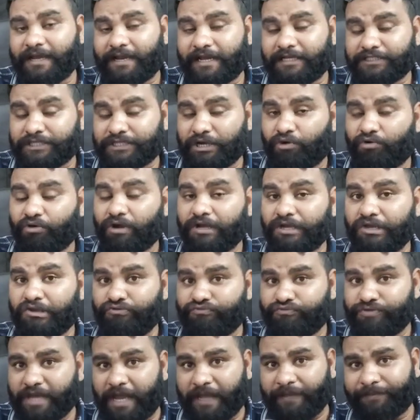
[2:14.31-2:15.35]
कहना चाहूँगा कि
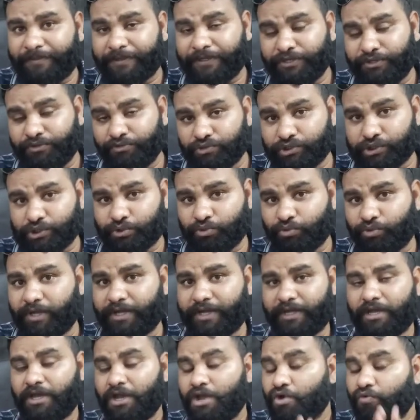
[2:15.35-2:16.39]
वी न्यूज़
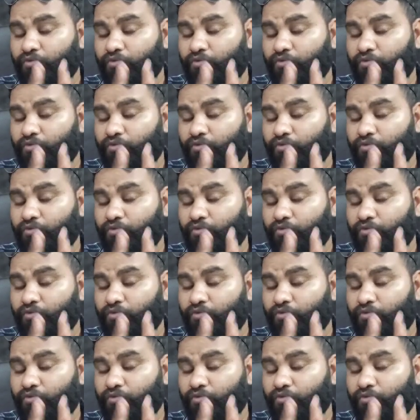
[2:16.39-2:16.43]
टुडे